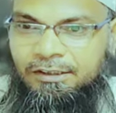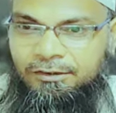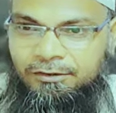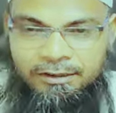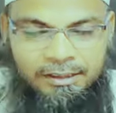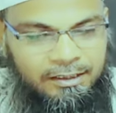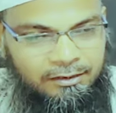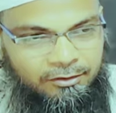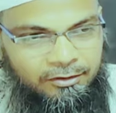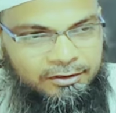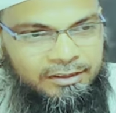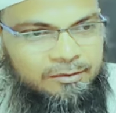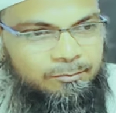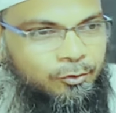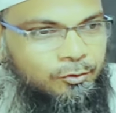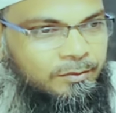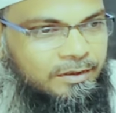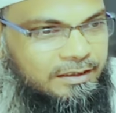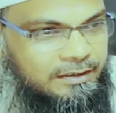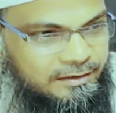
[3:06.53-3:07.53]
তো এর অনেক
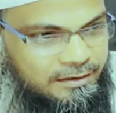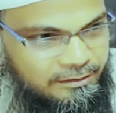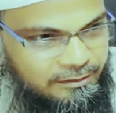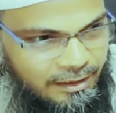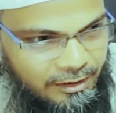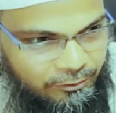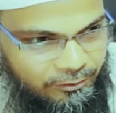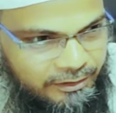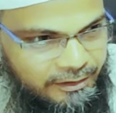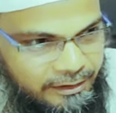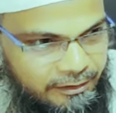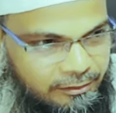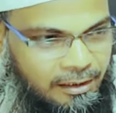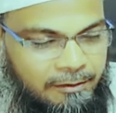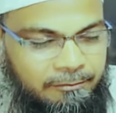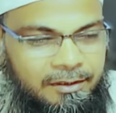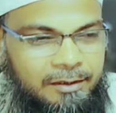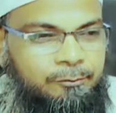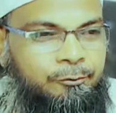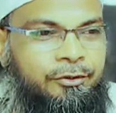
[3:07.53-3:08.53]
প্রমাণ আছে কারণ এটা
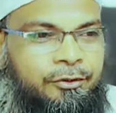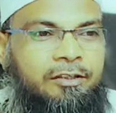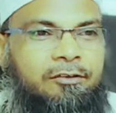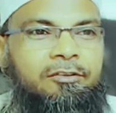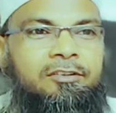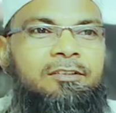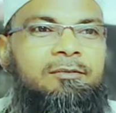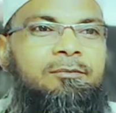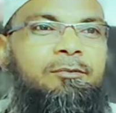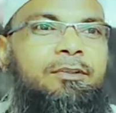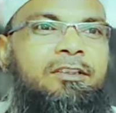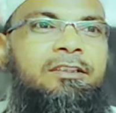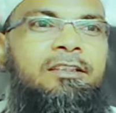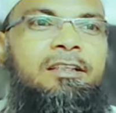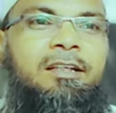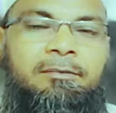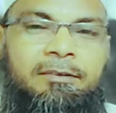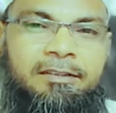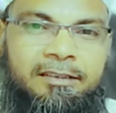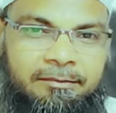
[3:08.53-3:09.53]
আমরা মুখের কথা বলছি
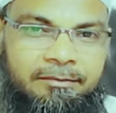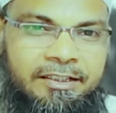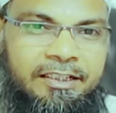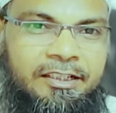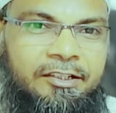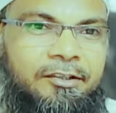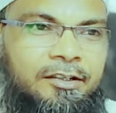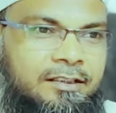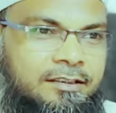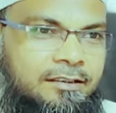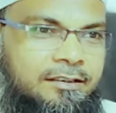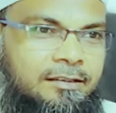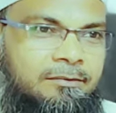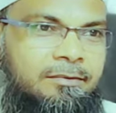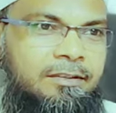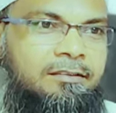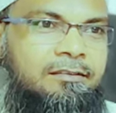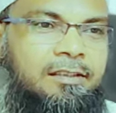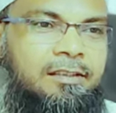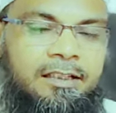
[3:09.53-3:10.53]
না আমাদের ভিডিও আছে
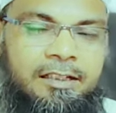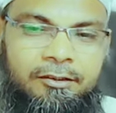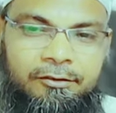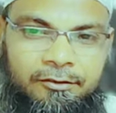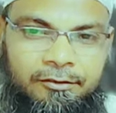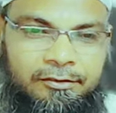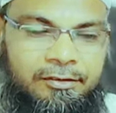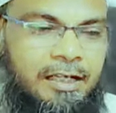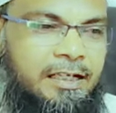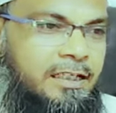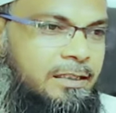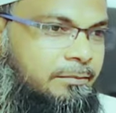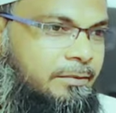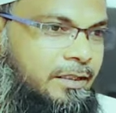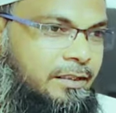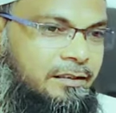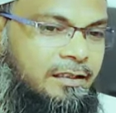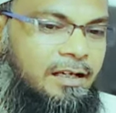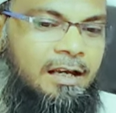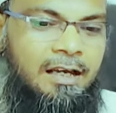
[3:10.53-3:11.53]
দেখবেন সেখানেও
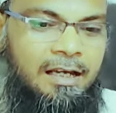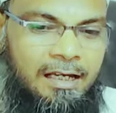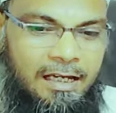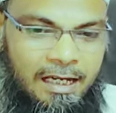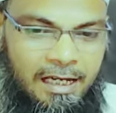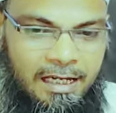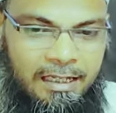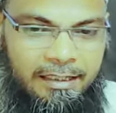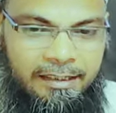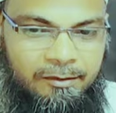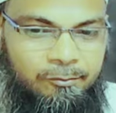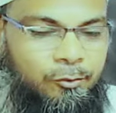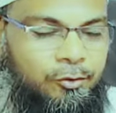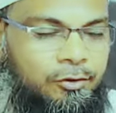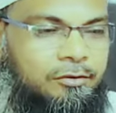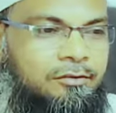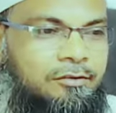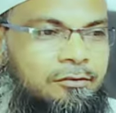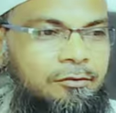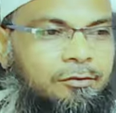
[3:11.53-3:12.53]
সাইন্টিফিক
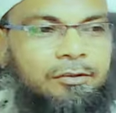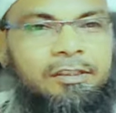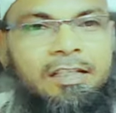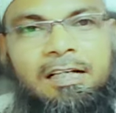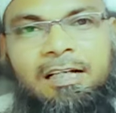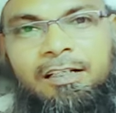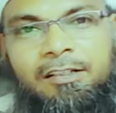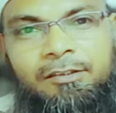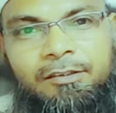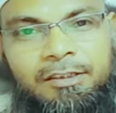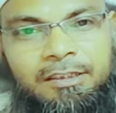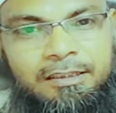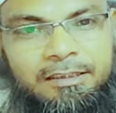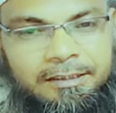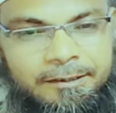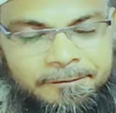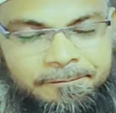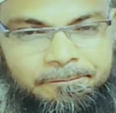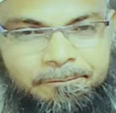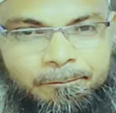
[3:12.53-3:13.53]
রিপোর্টগুলো দেখানো
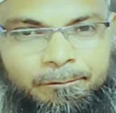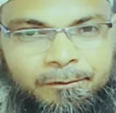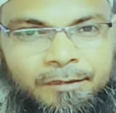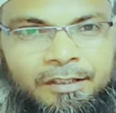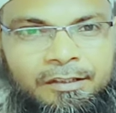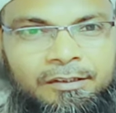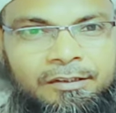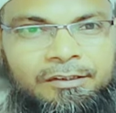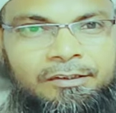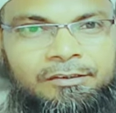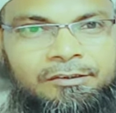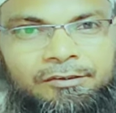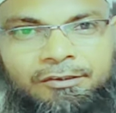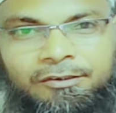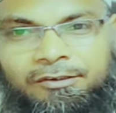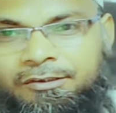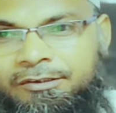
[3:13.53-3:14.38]
হয়েছে তো